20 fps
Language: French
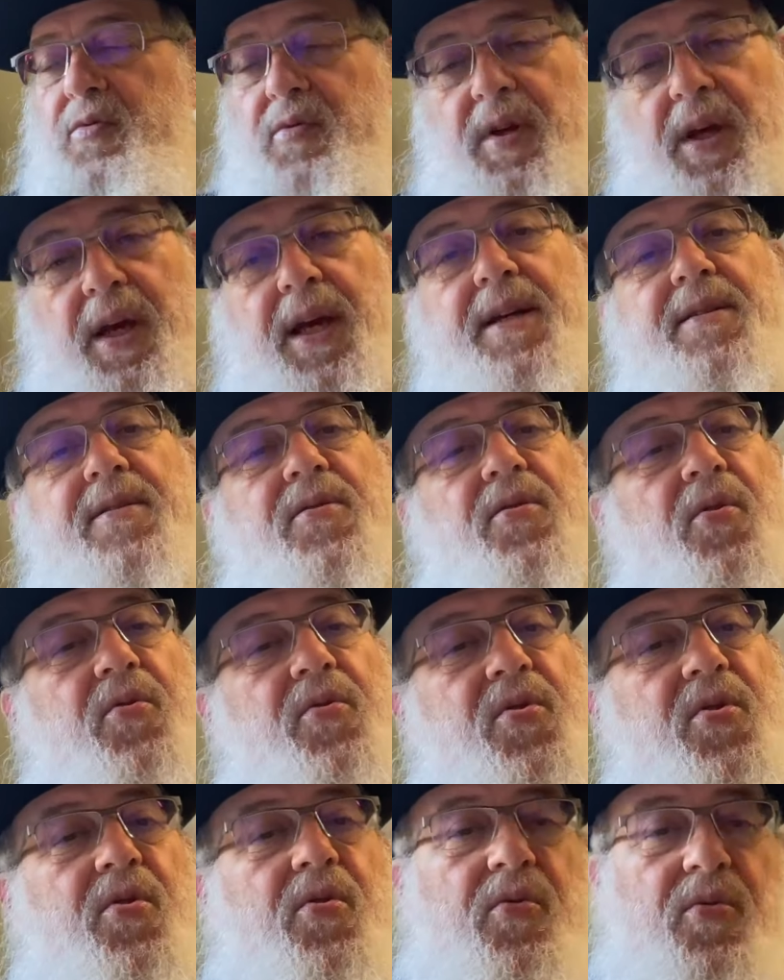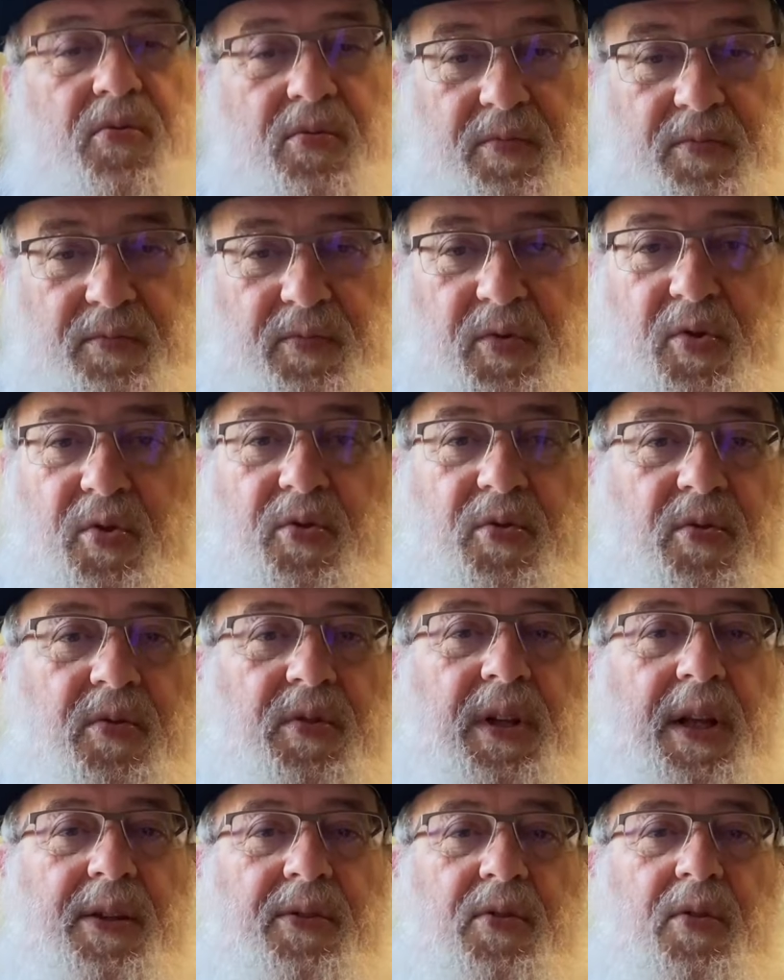extension du don
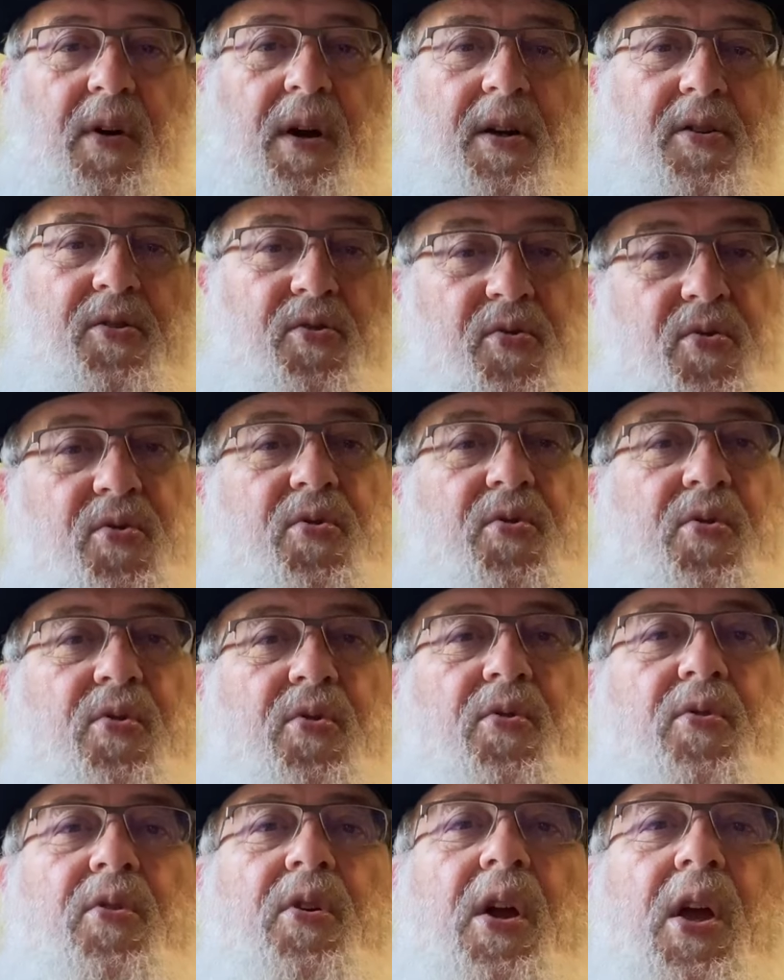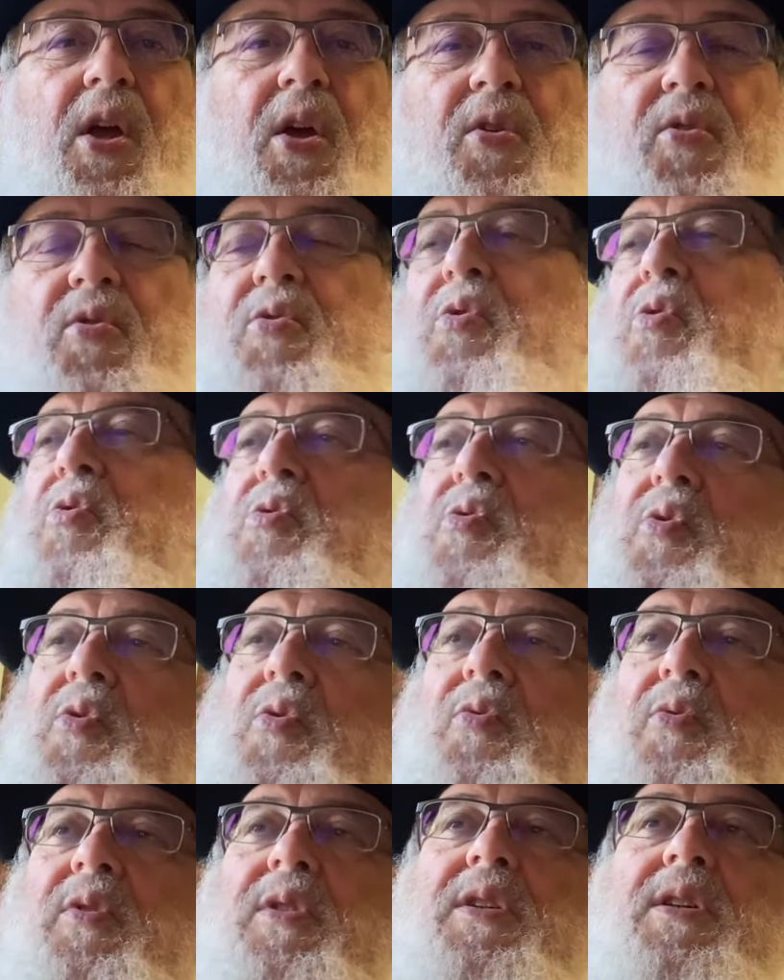de la Torah jusque sur ce
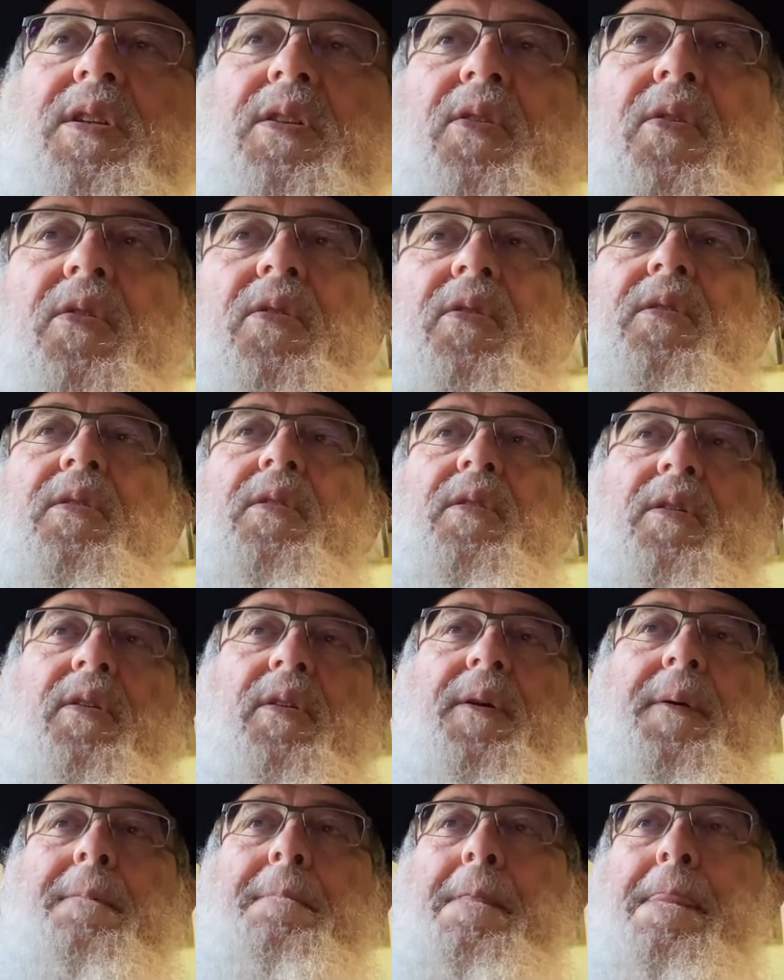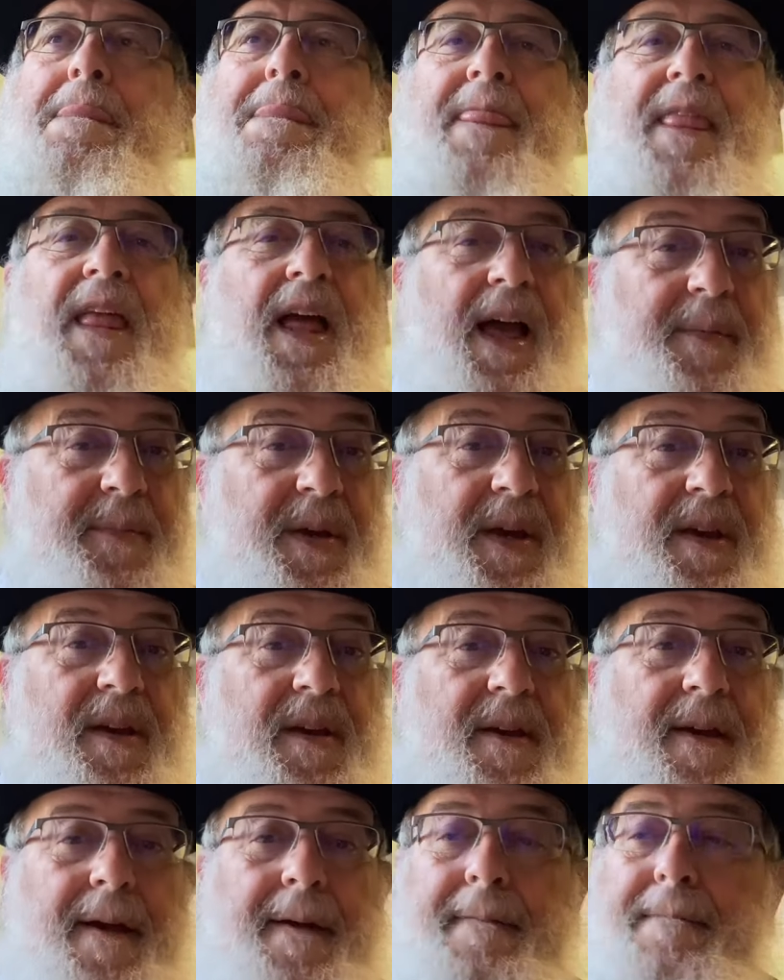continent euh,
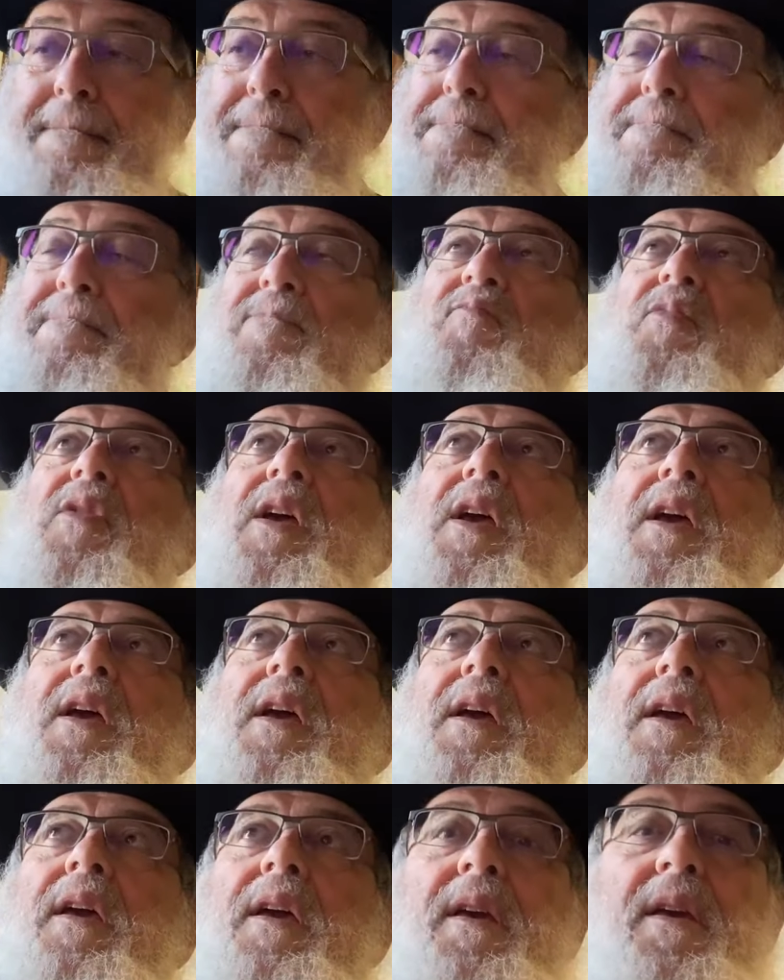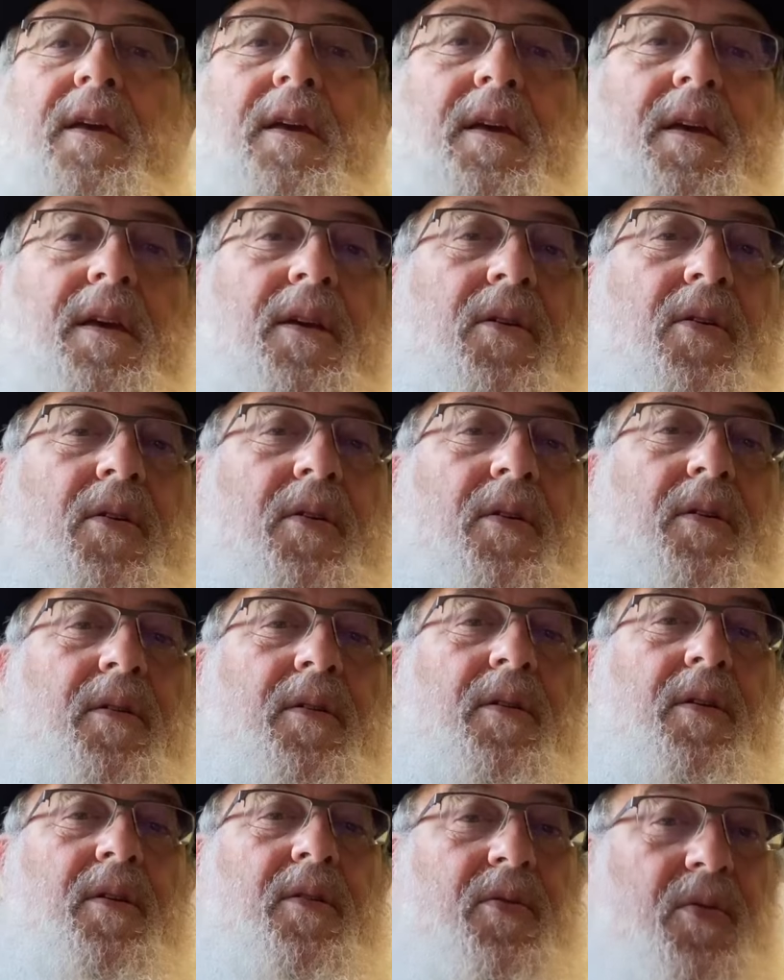américain. Et
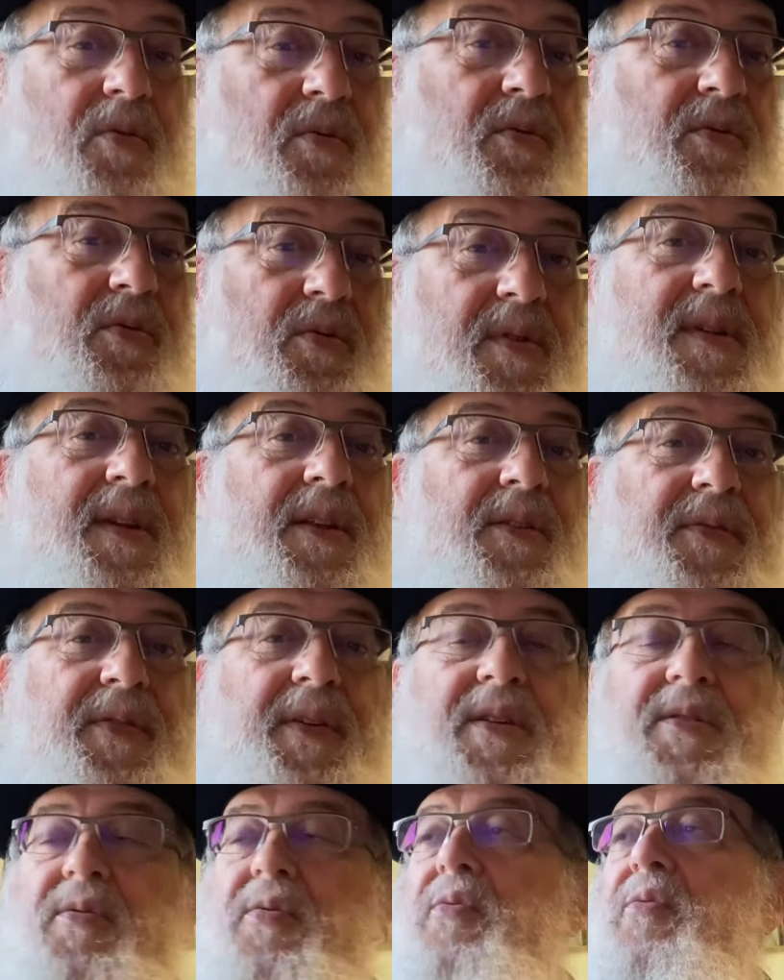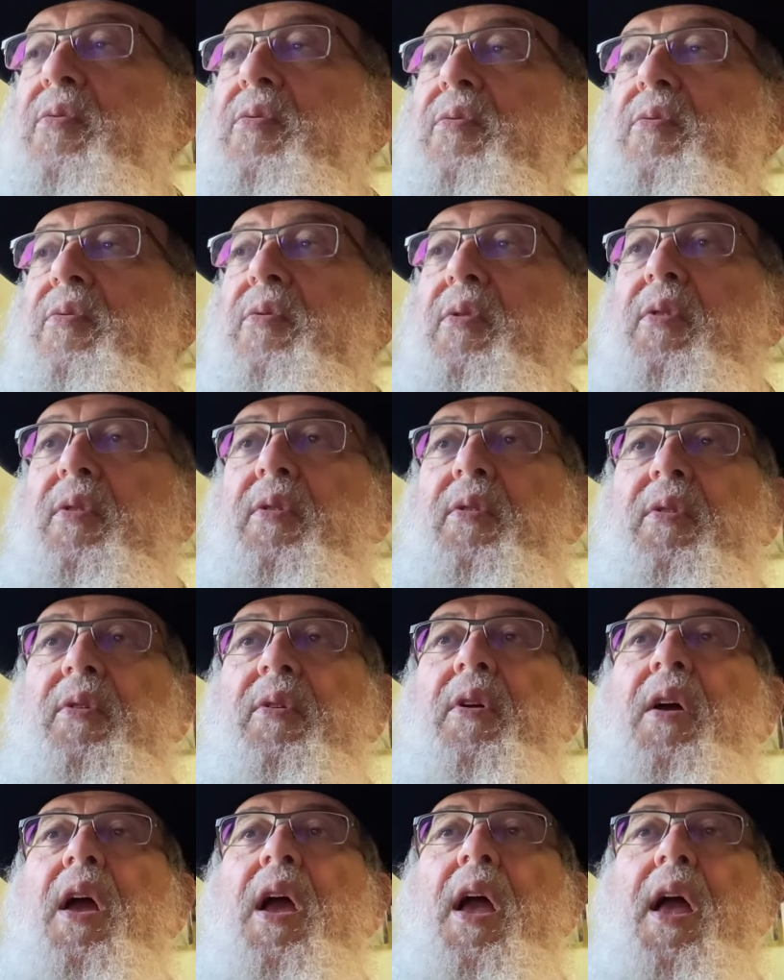euh, donc de cette façon,
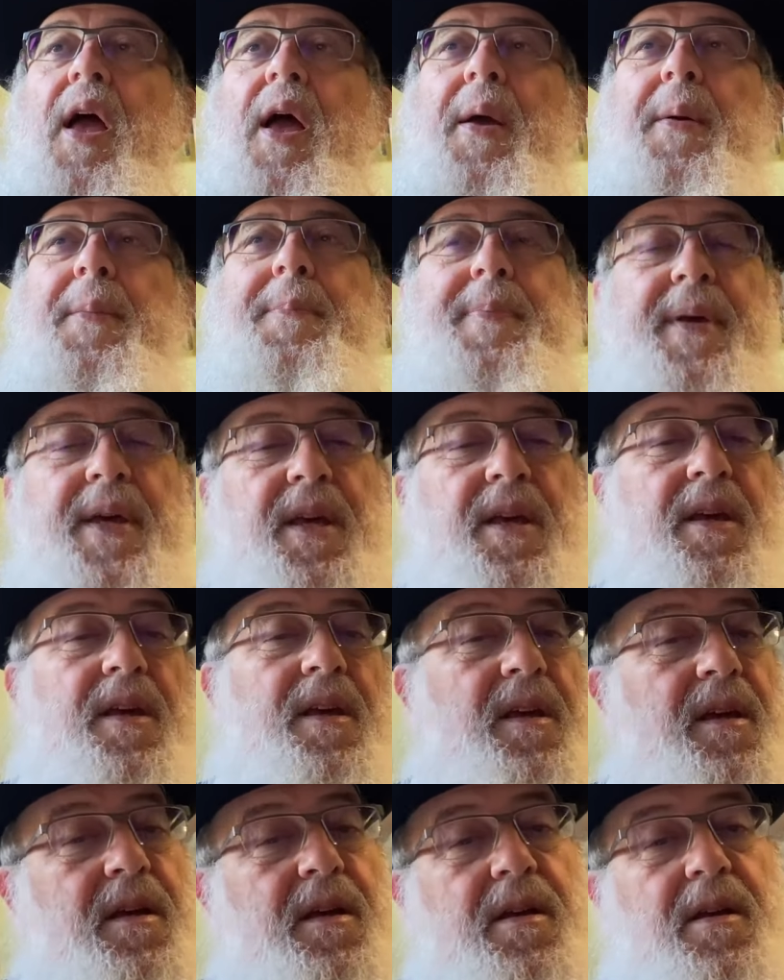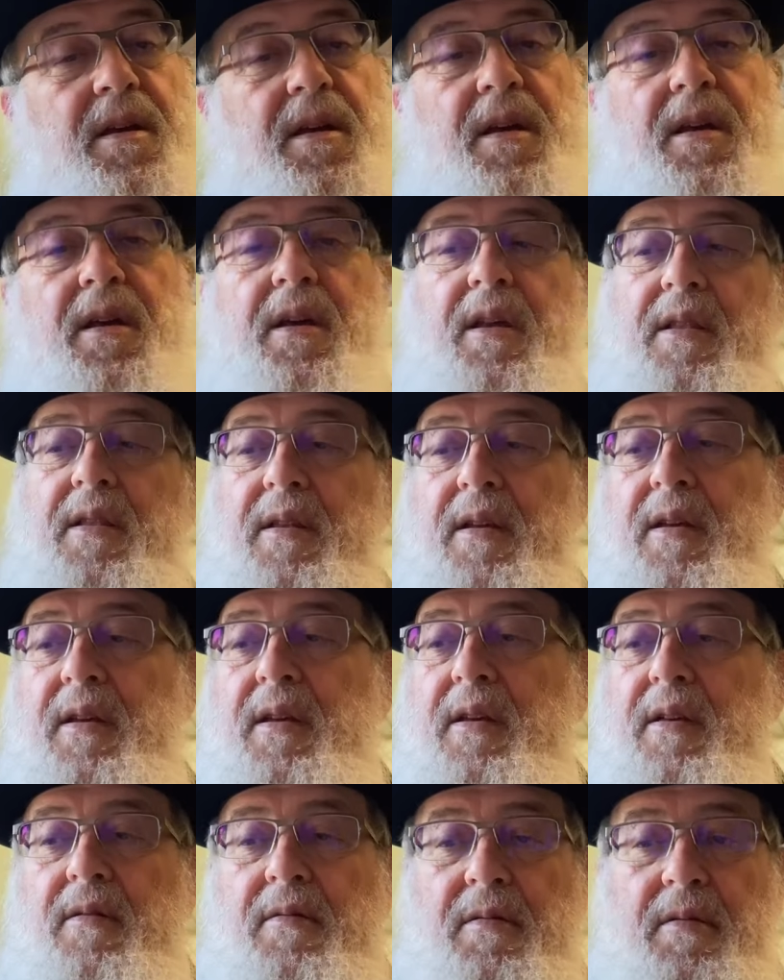un pays qui
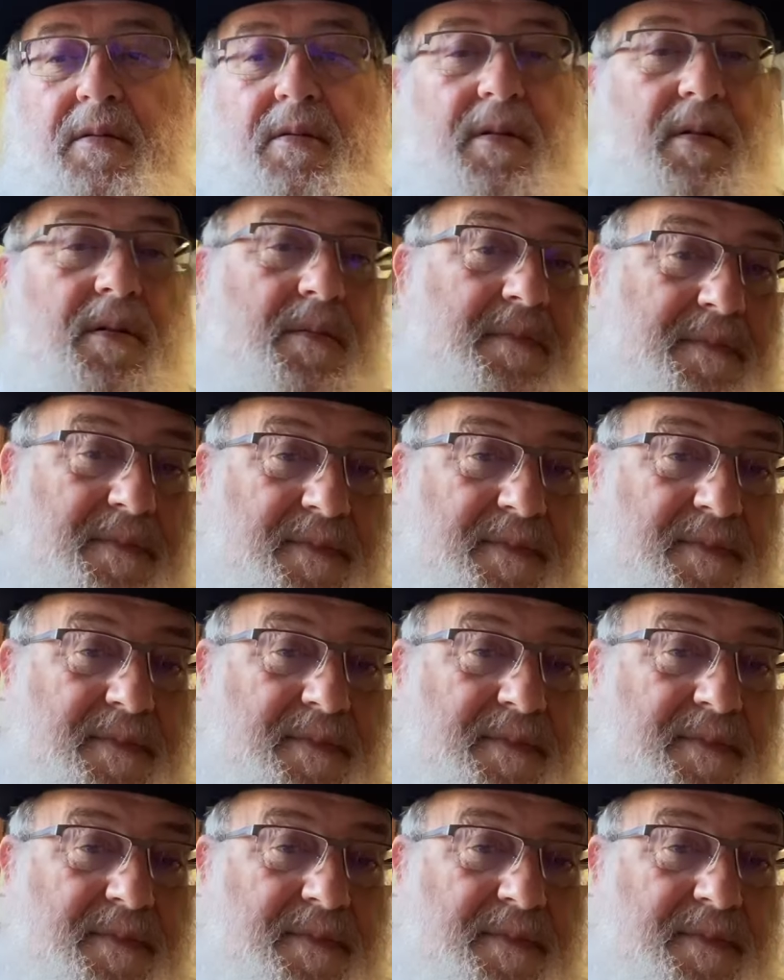était